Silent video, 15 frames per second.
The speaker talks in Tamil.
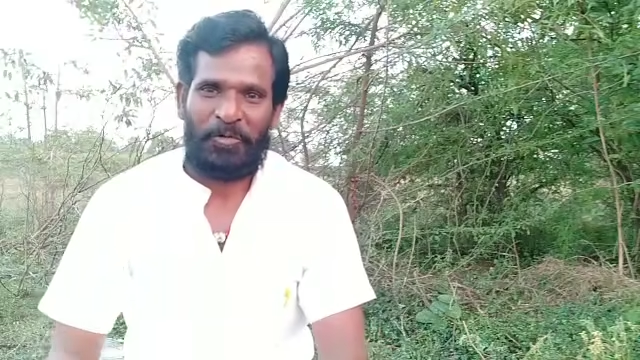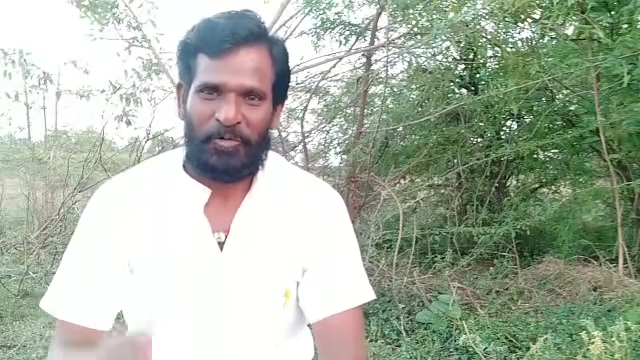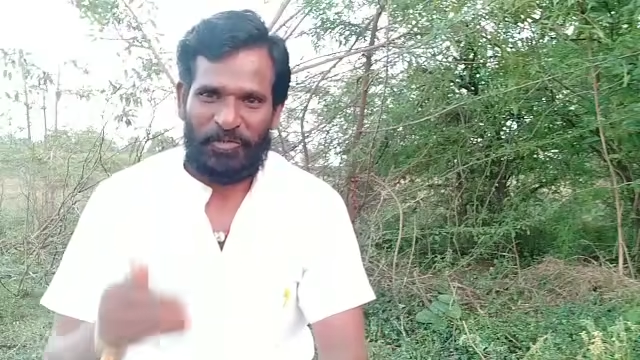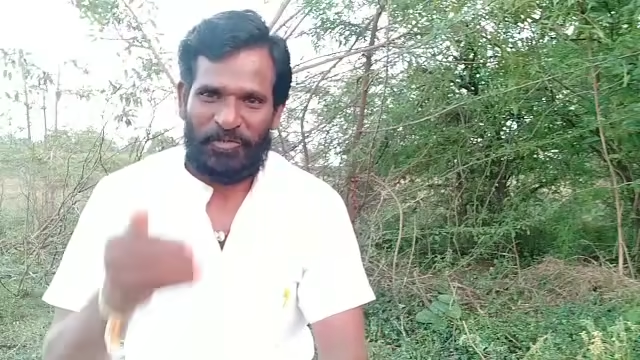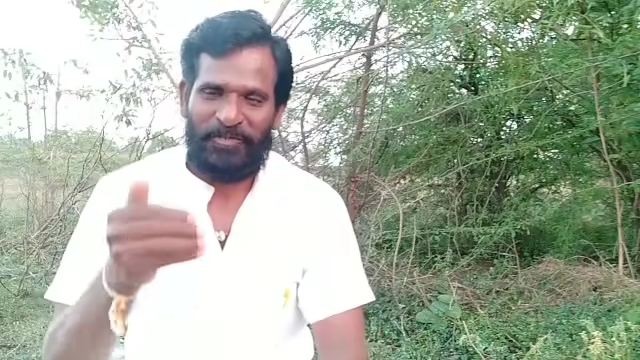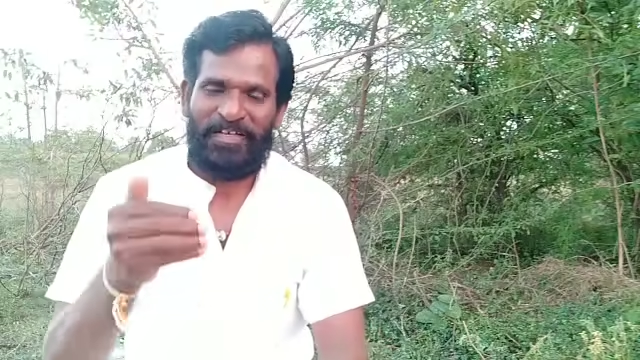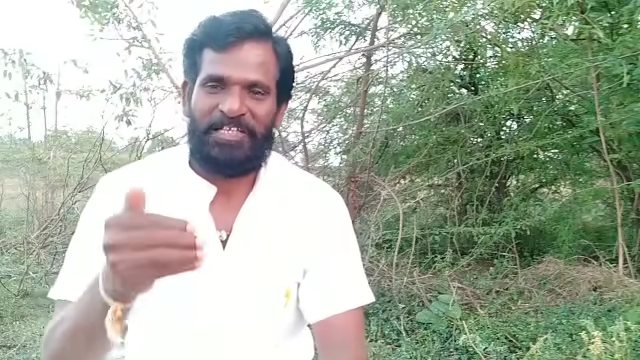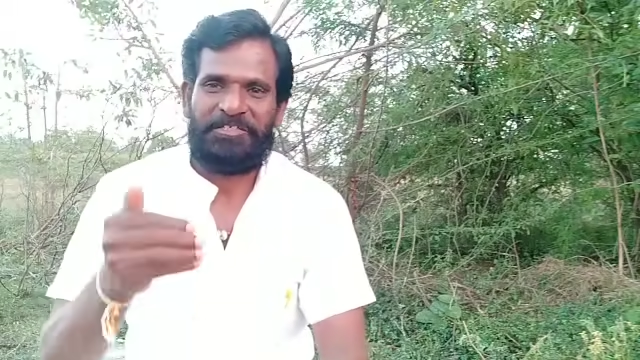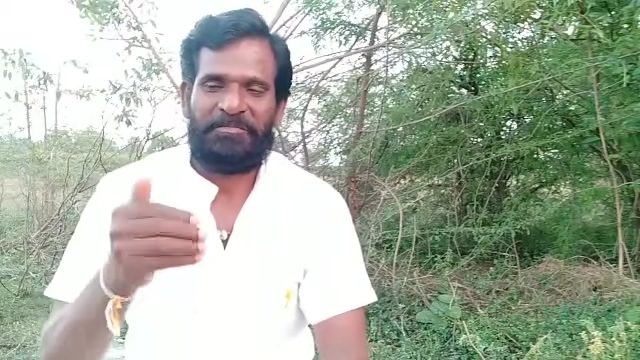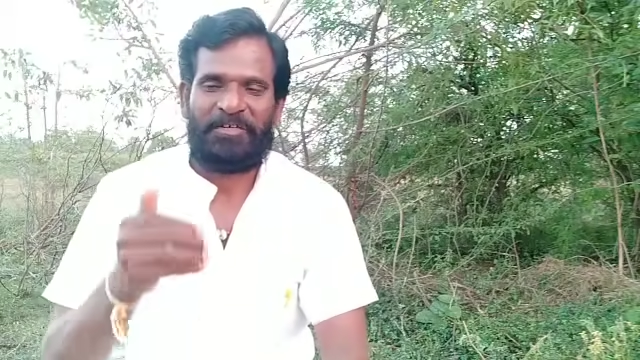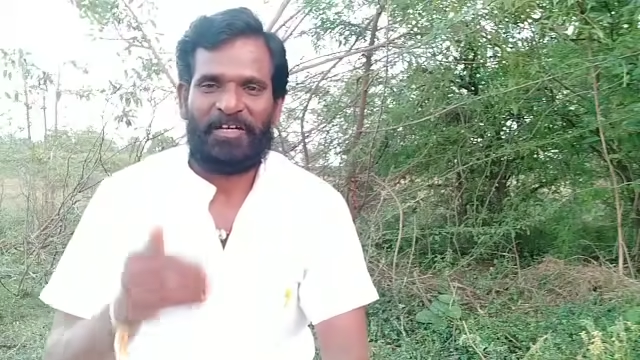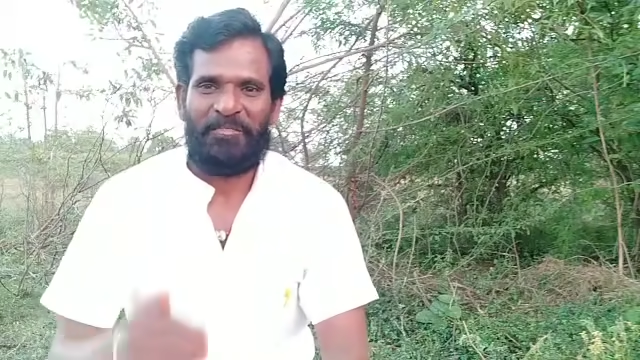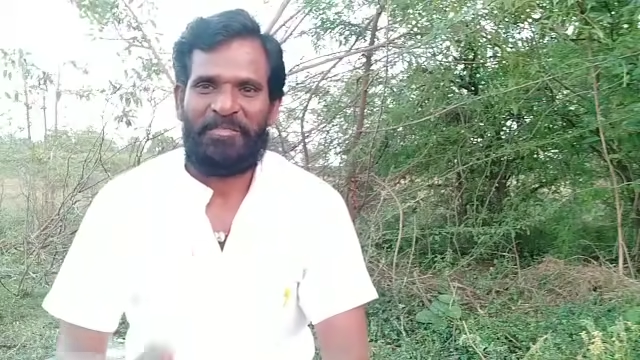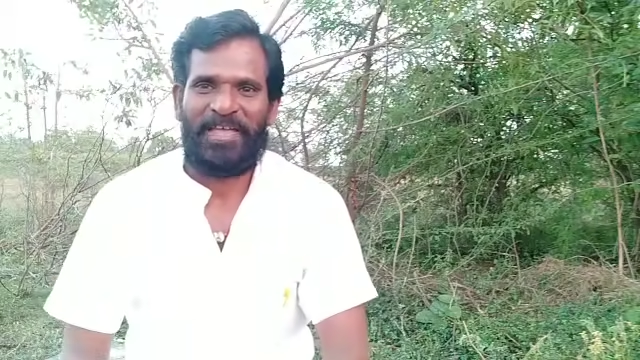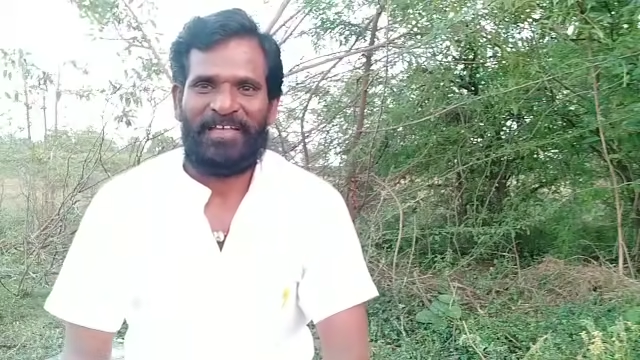கொஞ்சம்
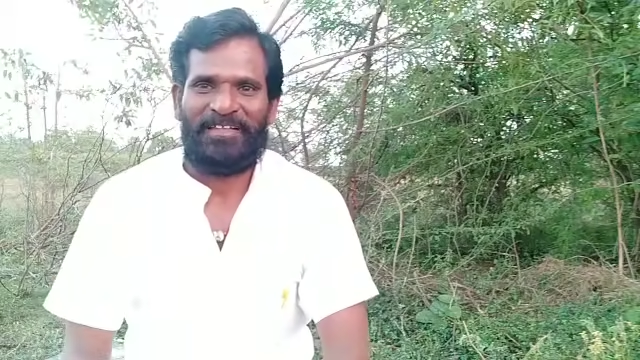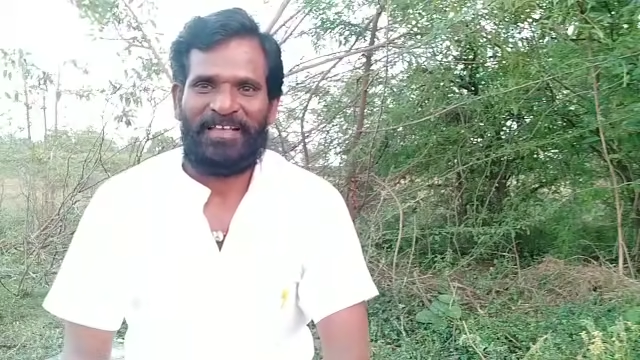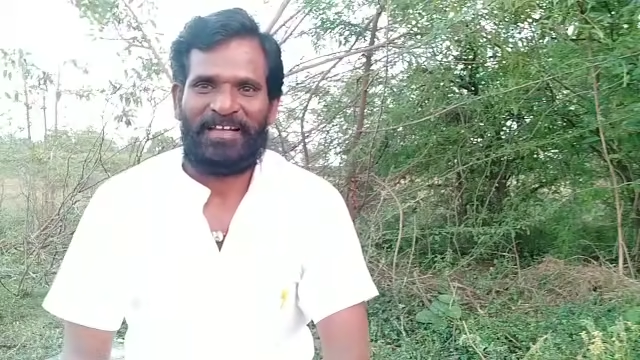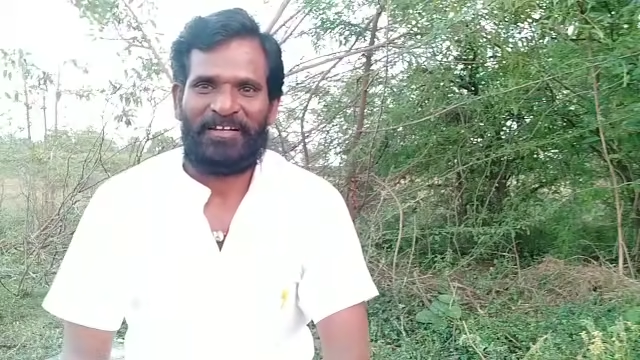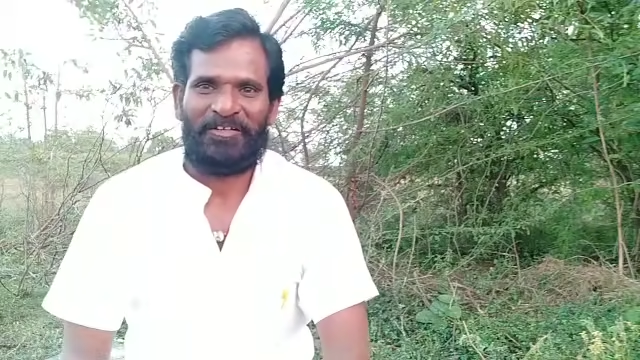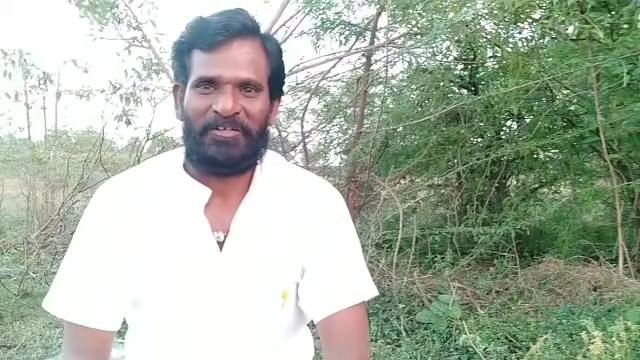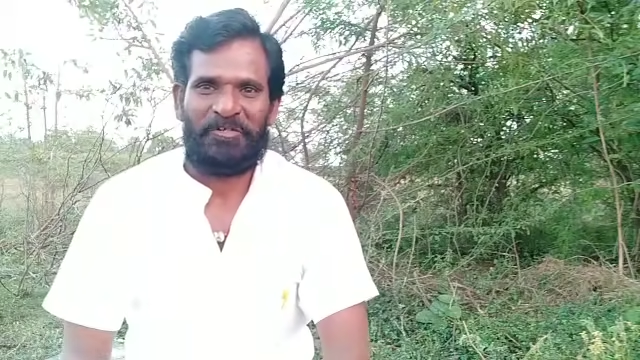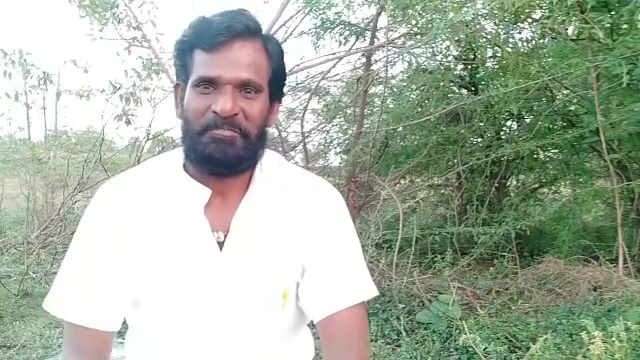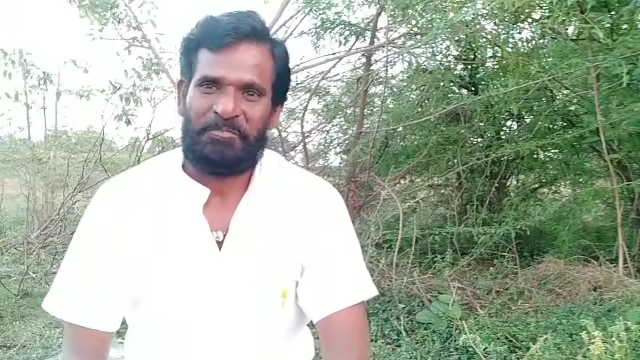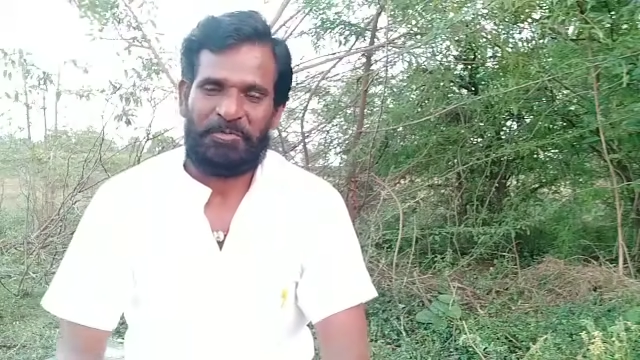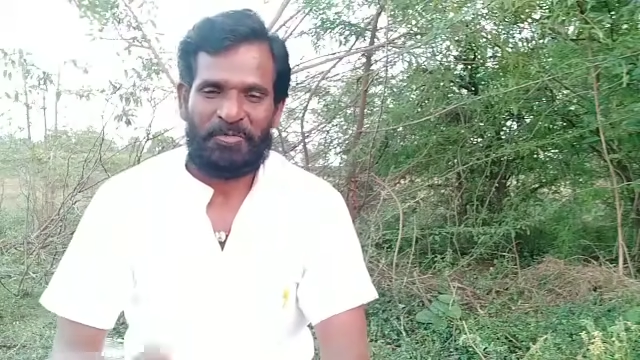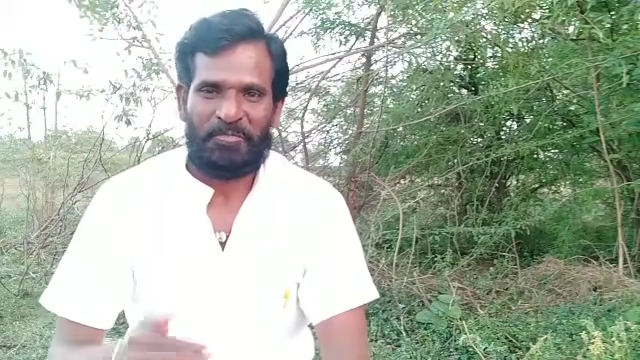வெளிச்சம் கம்மியாக தான் இருக்கும்